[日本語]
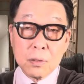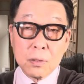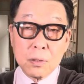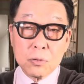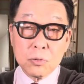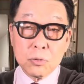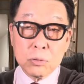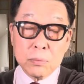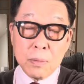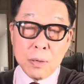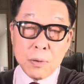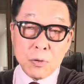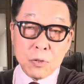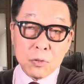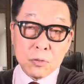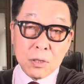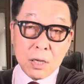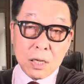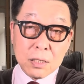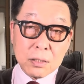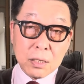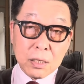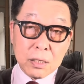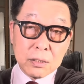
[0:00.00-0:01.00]
熊
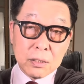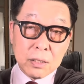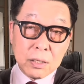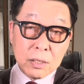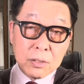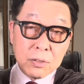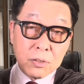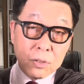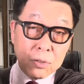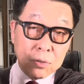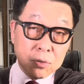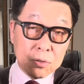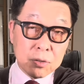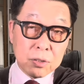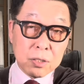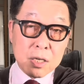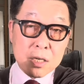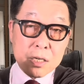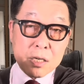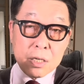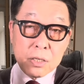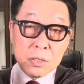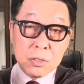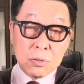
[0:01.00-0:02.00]
本あたりで急
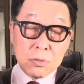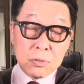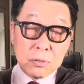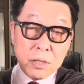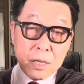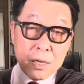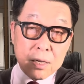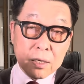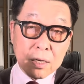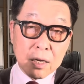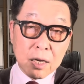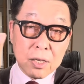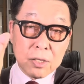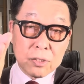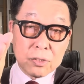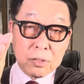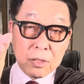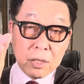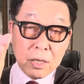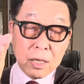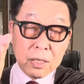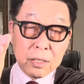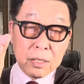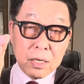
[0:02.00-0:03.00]
に急展開し
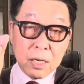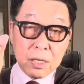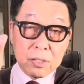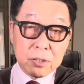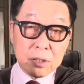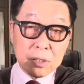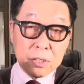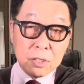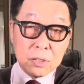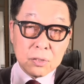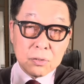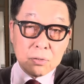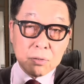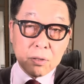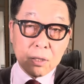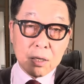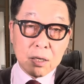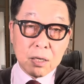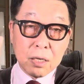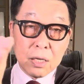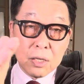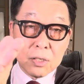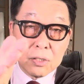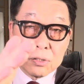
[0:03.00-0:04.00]
て、東に急
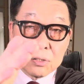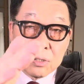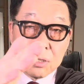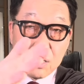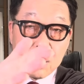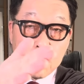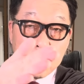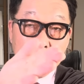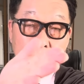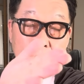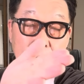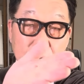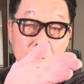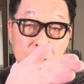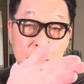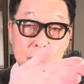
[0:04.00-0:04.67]
展開して、